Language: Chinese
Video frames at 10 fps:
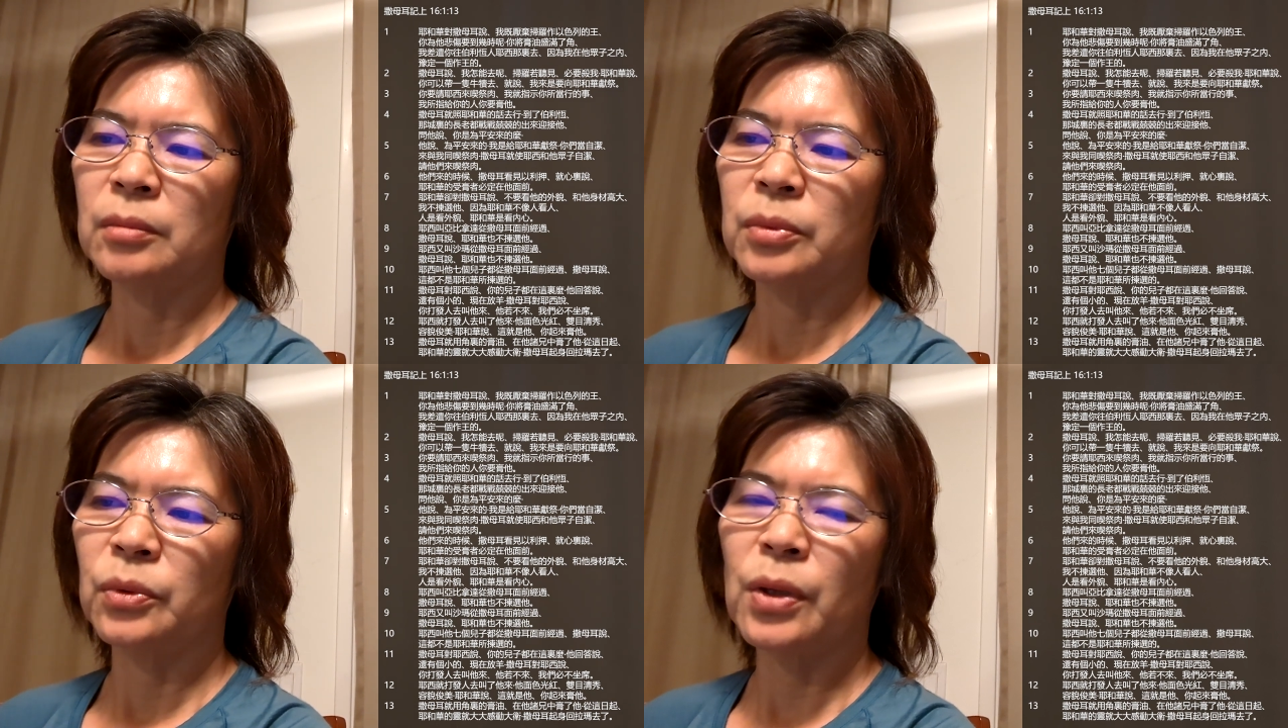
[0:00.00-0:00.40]

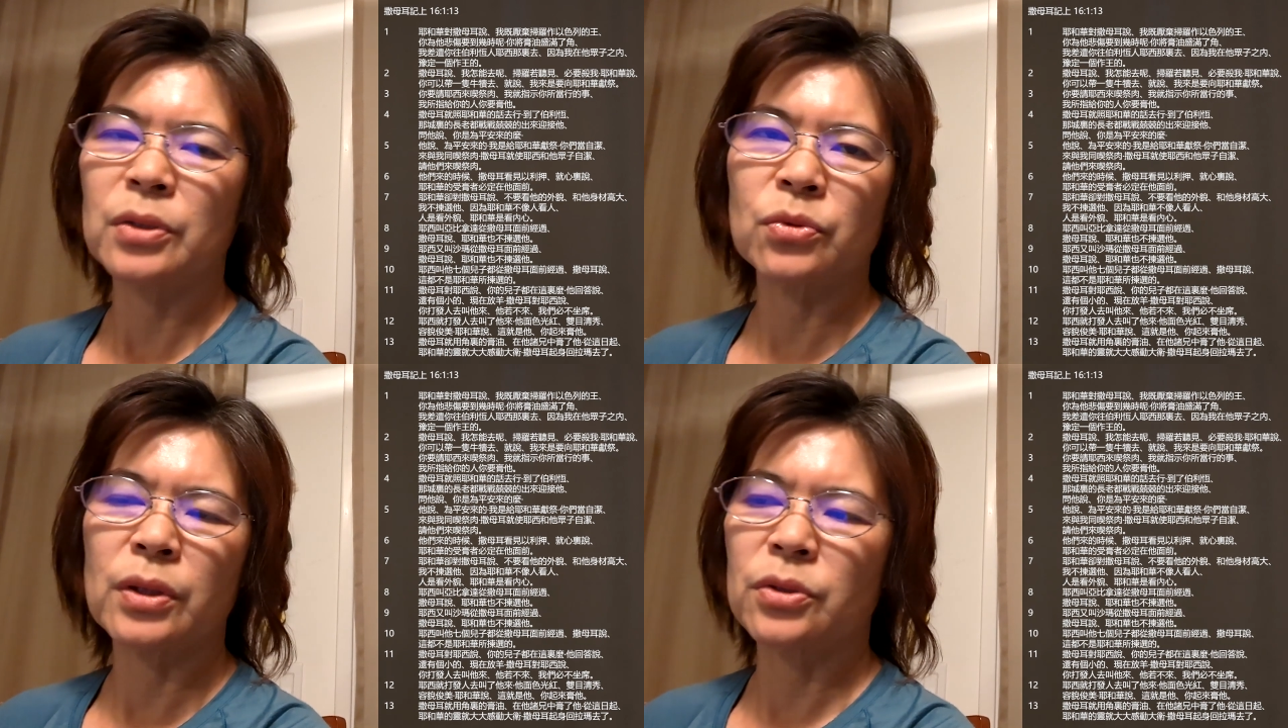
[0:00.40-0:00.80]
不
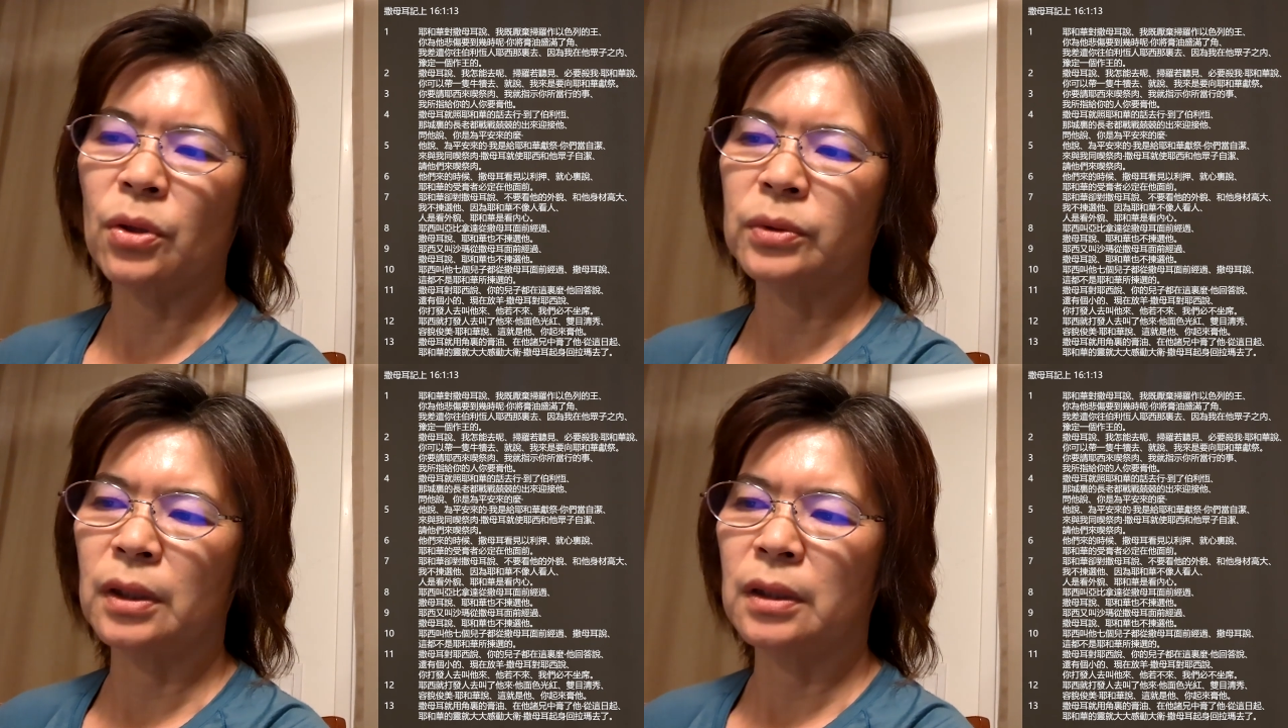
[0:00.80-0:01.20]
愿顺
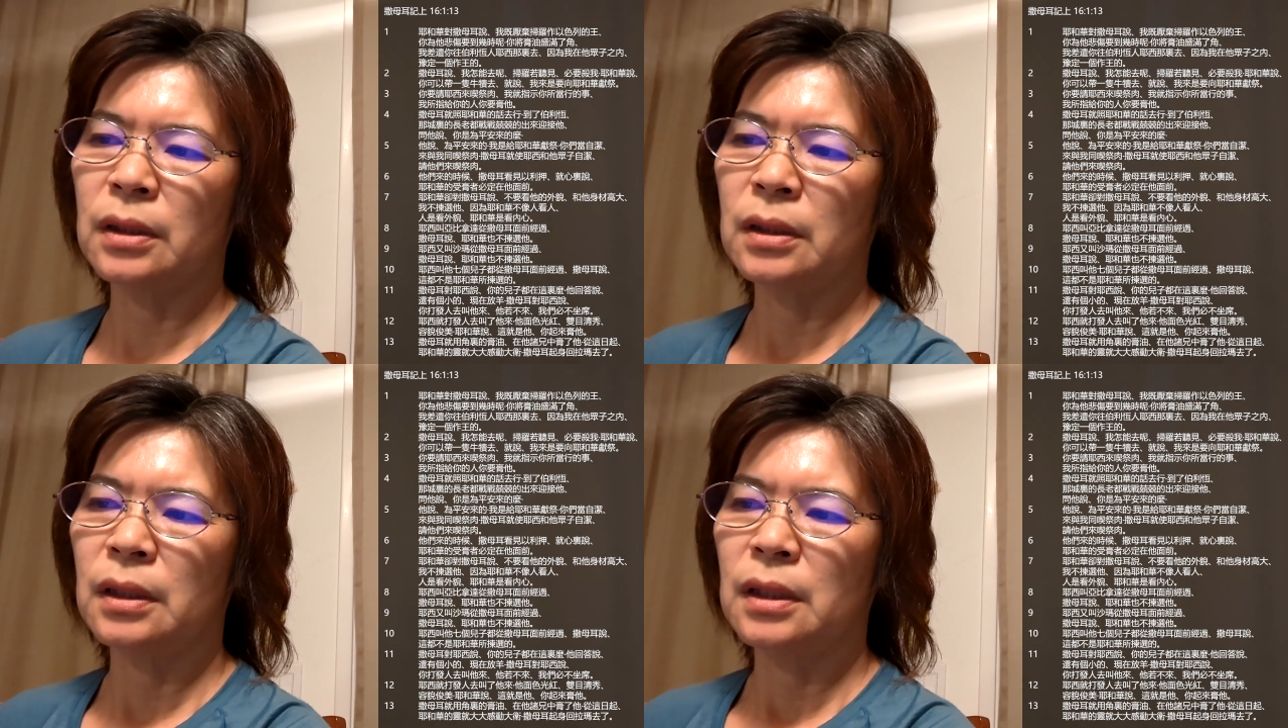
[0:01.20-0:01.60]
从的，
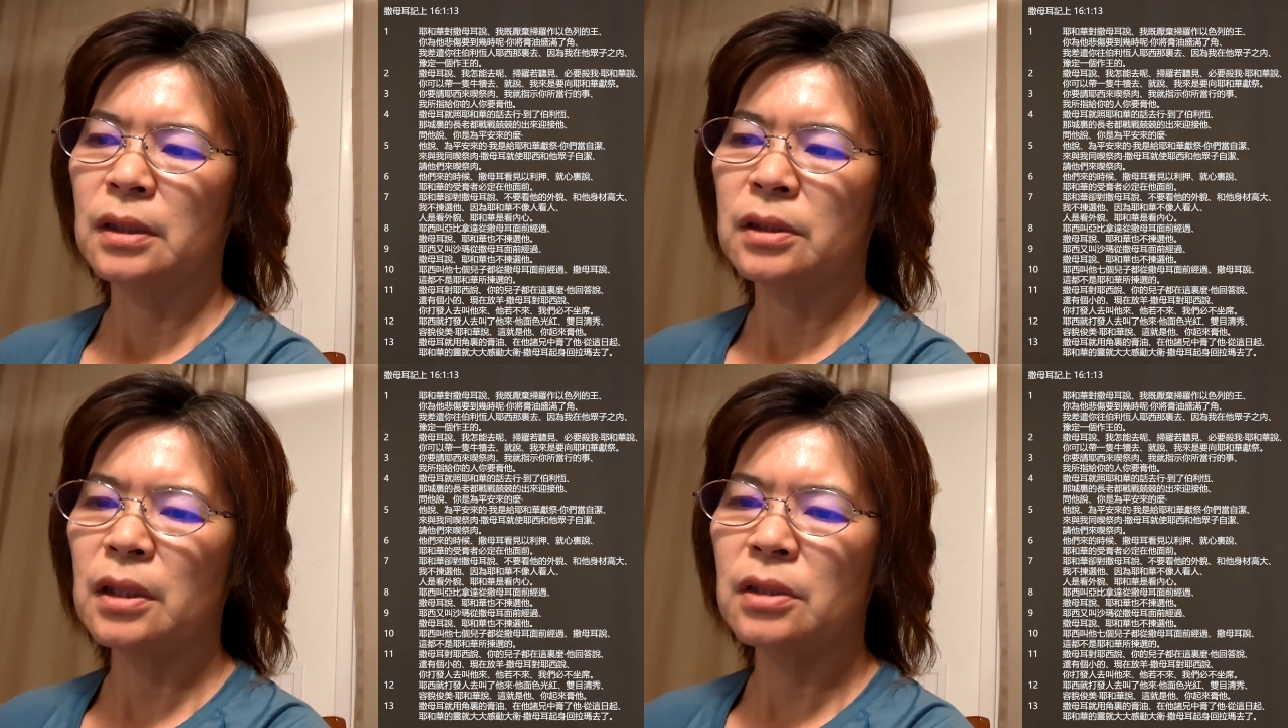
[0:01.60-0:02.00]

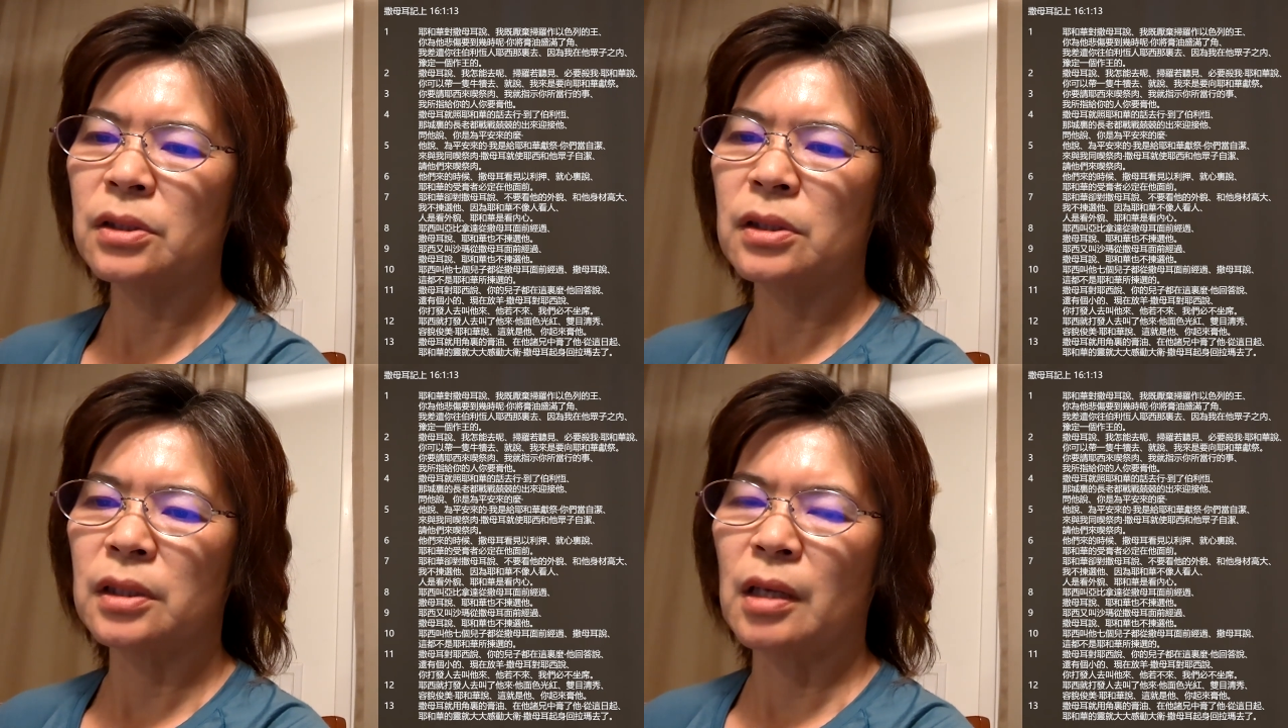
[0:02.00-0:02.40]
甚
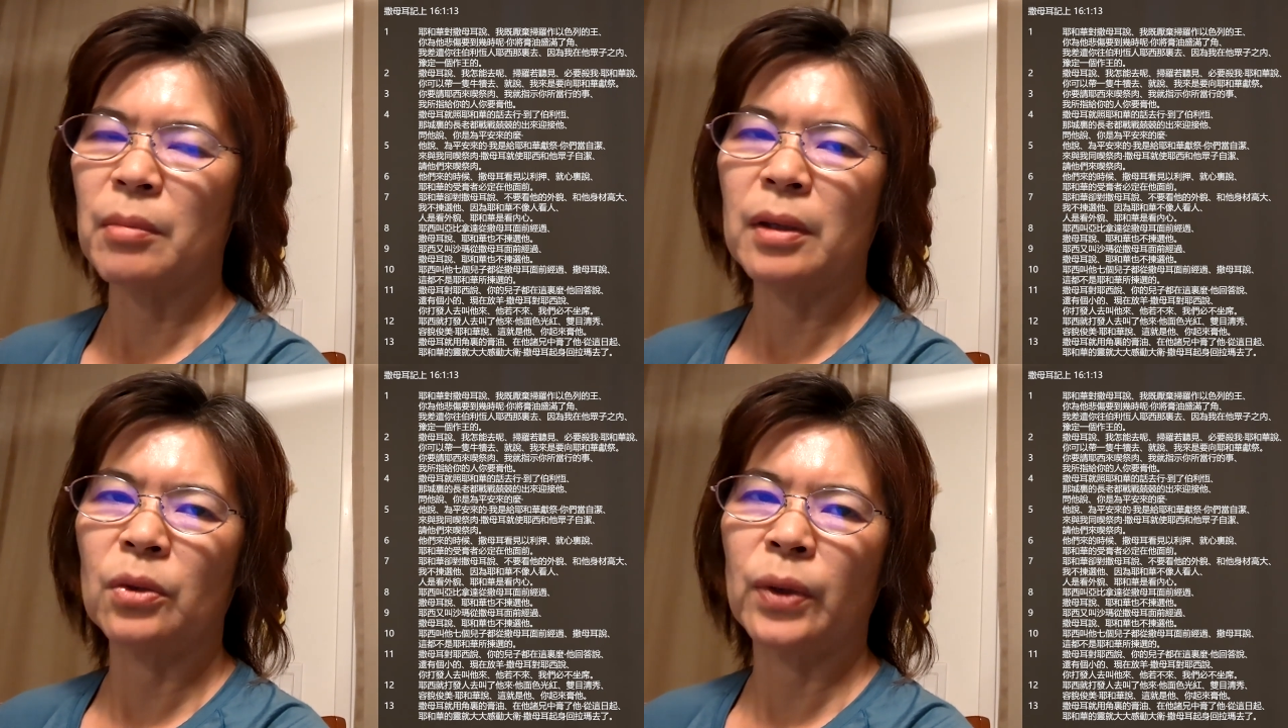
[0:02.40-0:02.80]
至也
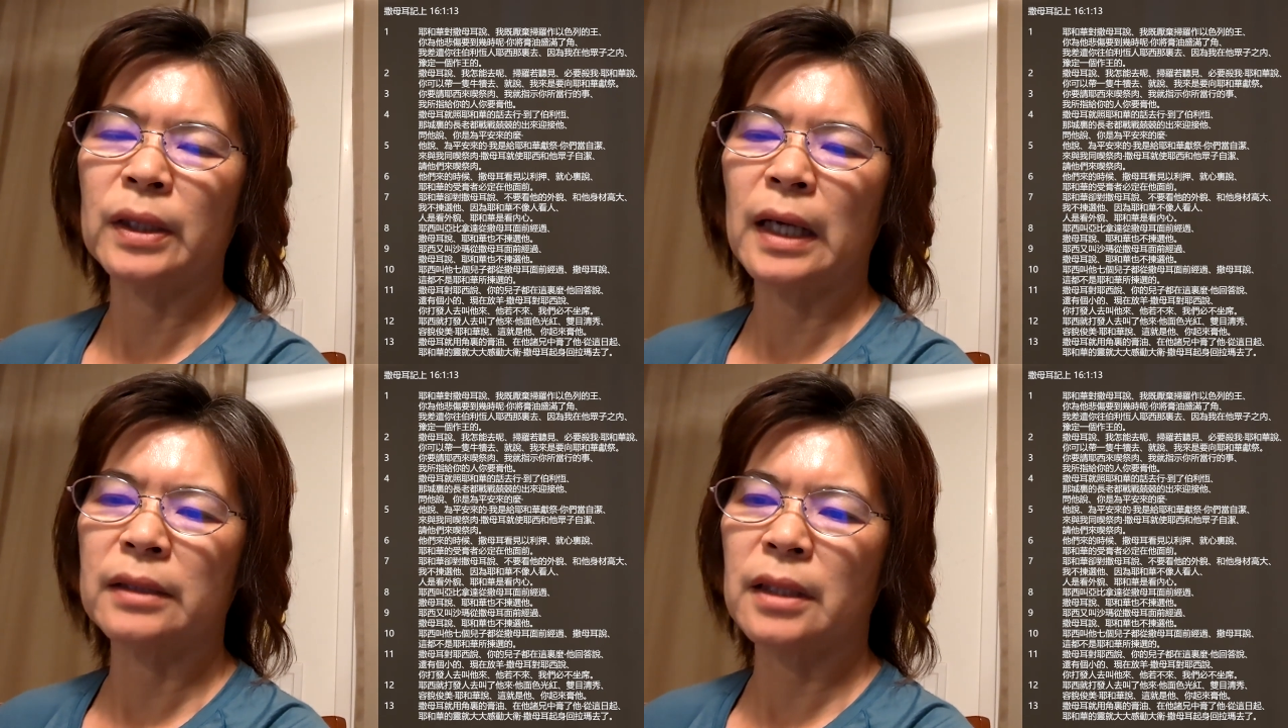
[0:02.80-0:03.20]
没有悔
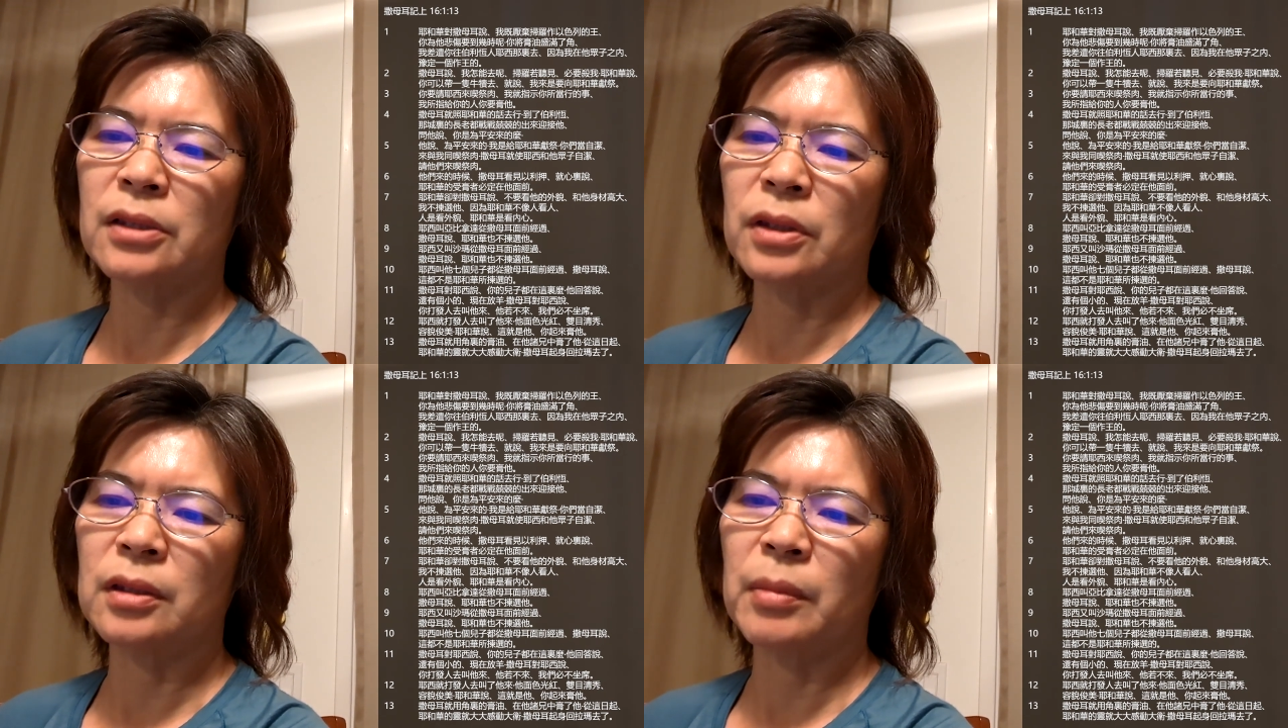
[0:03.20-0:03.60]
改在
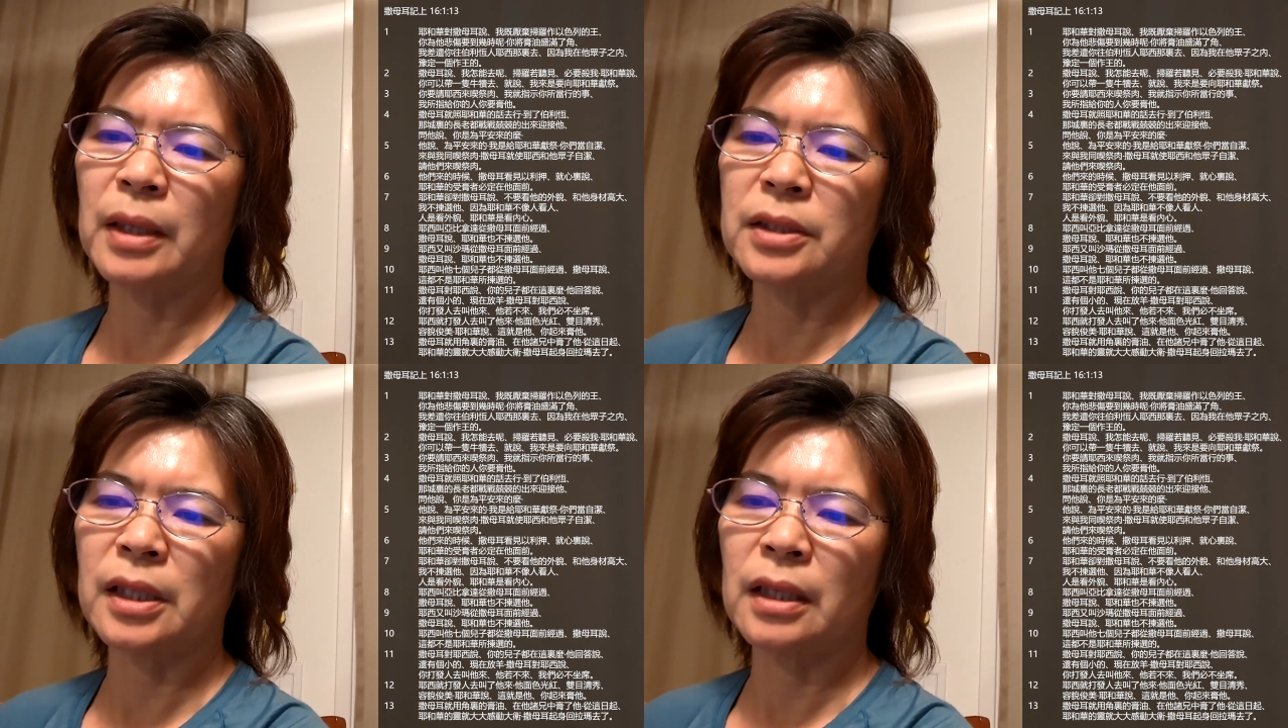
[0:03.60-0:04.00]
神的
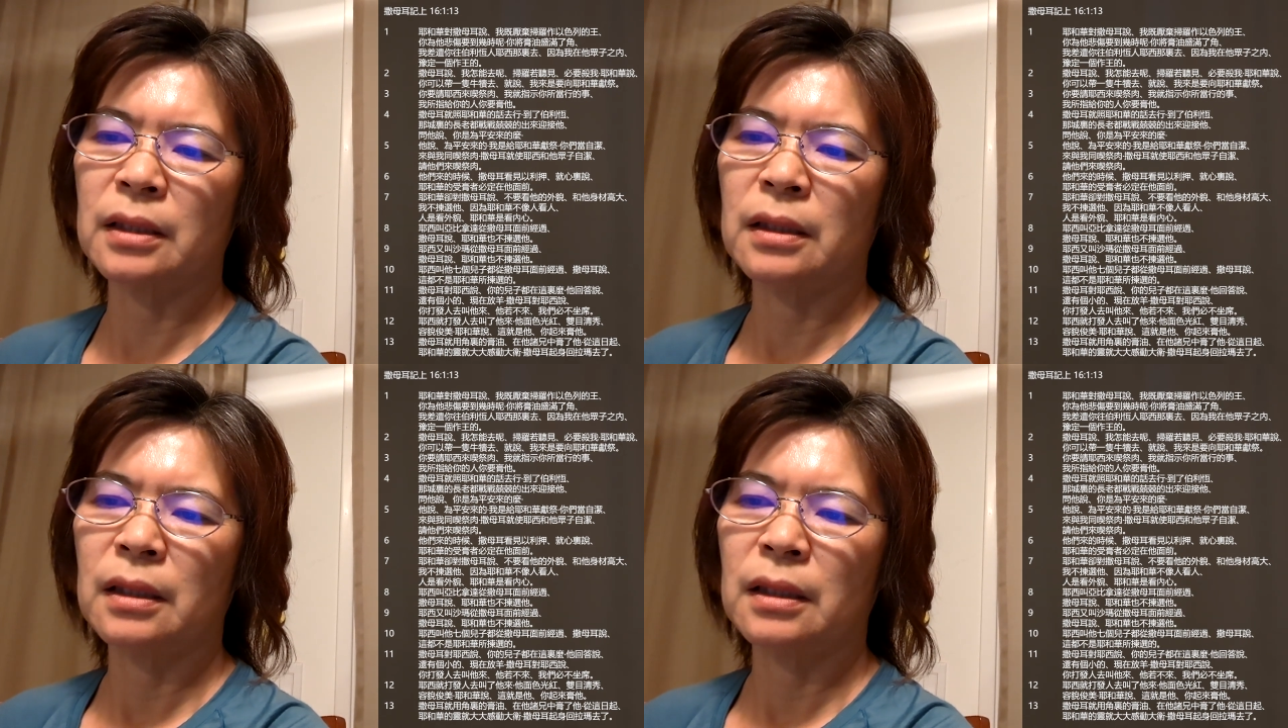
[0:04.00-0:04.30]
面前，